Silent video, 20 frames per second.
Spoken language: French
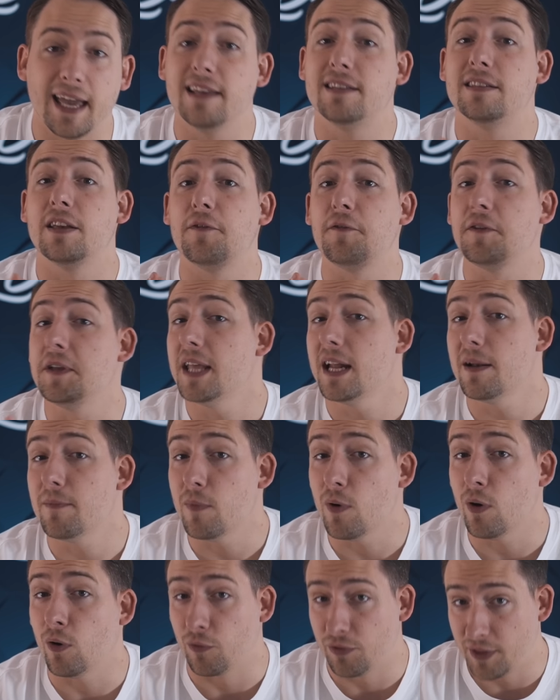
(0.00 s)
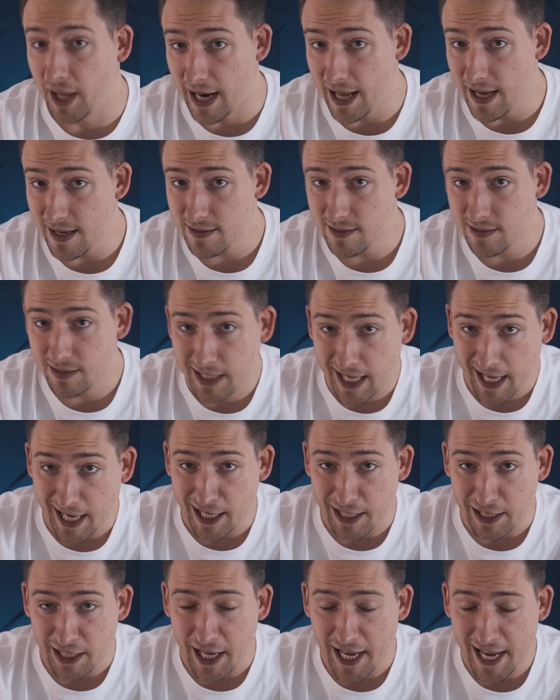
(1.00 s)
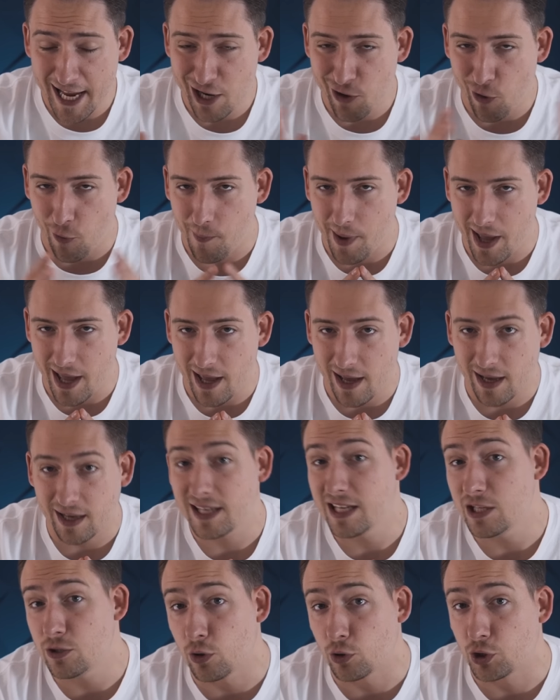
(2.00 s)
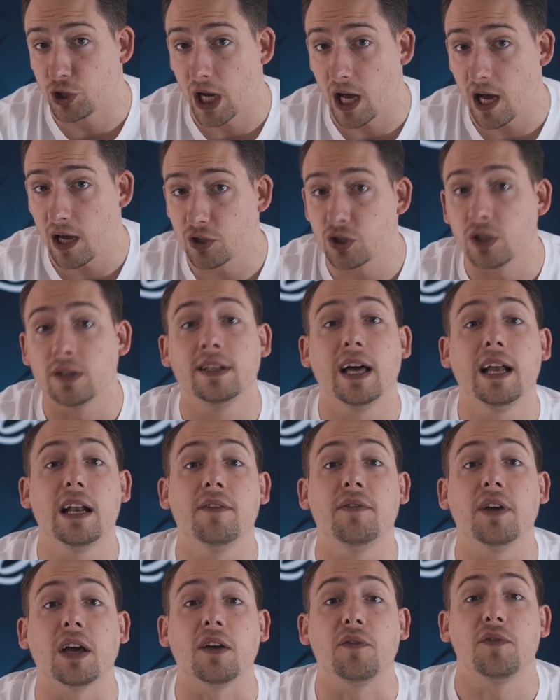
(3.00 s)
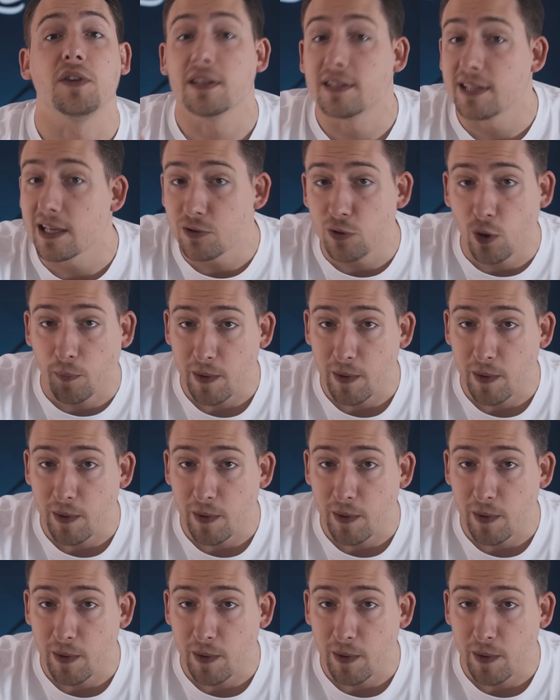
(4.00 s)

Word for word: Et c'est finalement Dallas, Kane et Lambert qui se chargent d'aller vérifier ça sur